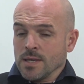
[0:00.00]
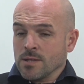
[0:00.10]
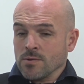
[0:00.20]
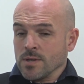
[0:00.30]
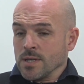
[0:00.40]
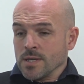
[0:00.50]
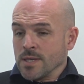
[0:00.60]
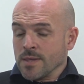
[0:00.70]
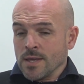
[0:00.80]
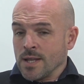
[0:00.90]
Y estoy
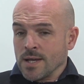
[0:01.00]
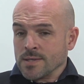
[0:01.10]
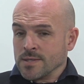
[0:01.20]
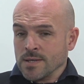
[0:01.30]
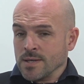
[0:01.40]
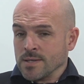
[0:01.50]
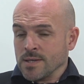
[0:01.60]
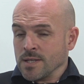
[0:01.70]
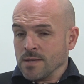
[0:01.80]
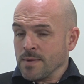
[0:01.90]
desde las 7
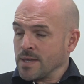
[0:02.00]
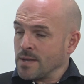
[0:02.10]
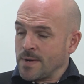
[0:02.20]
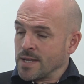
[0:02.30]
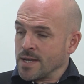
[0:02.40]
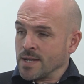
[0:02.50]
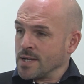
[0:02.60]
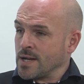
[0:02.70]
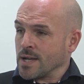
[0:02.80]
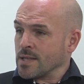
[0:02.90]
eh, y media de la
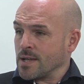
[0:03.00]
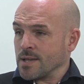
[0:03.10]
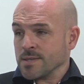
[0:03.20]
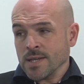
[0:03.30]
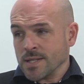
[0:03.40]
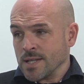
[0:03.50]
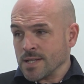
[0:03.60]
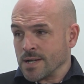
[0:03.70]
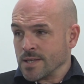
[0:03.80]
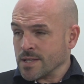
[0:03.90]
mañana hasta las 7 de la
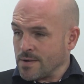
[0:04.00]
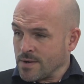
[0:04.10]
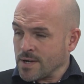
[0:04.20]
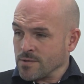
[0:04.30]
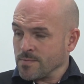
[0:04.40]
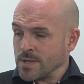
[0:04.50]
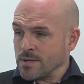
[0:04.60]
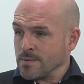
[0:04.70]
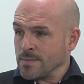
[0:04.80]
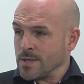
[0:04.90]
tarde trabajando en,
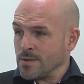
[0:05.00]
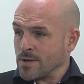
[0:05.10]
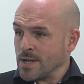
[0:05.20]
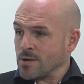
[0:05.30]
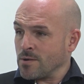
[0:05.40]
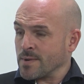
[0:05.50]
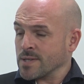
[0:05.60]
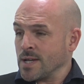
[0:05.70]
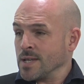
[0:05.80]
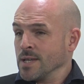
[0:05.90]
mis locales
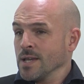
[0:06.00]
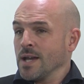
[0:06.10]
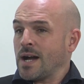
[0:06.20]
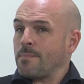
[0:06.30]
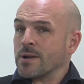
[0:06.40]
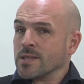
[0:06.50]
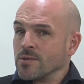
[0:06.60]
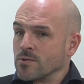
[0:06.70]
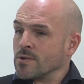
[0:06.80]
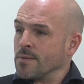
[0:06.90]
comerciales, aparte
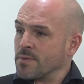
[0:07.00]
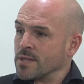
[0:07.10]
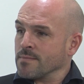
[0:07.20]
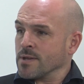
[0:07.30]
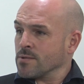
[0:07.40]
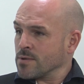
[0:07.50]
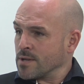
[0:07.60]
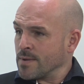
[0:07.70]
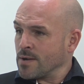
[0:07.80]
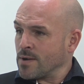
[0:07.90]
de otros emprendimientos
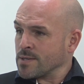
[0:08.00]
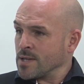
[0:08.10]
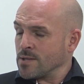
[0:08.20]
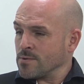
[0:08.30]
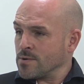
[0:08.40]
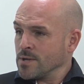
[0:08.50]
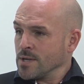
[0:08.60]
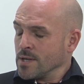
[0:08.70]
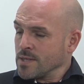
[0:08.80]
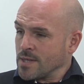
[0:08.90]
que vengo haciendo
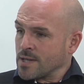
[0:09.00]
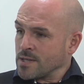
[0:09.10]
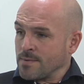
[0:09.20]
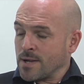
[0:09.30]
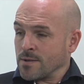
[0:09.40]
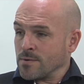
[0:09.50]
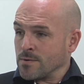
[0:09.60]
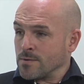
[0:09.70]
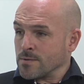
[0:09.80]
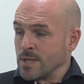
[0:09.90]
ya hace
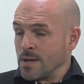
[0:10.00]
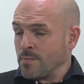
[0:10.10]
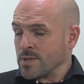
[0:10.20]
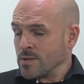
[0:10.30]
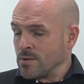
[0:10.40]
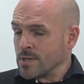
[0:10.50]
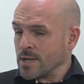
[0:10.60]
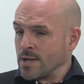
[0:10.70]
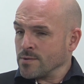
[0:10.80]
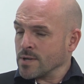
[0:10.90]
varios tiempos, hace dos o
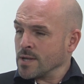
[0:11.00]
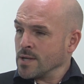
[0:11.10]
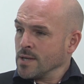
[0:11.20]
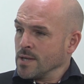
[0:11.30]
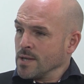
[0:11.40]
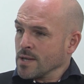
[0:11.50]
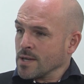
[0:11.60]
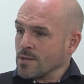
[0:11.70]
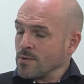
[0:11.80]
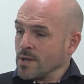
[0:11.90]
tres años que,
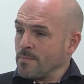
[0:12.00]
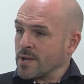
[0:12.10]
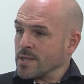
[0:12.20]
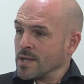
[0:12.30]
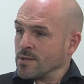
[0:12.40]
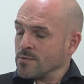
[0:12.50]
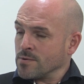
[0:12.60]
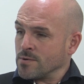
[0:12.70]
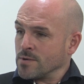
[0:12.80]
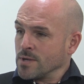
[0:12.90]
estoy
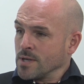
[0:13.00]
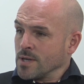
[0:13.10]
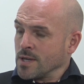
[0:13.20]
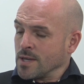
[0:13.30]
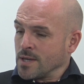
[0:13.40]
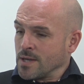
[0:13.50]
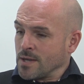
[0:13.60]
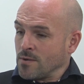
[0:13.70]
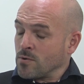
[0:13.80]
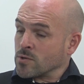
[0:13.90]
emprendiendo
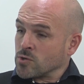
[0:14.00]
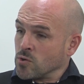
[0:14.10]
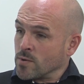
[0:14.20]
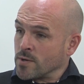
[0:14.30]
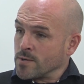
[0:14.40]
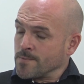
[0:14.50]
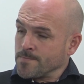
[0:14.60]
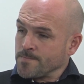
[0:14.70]
eh, otros rubros.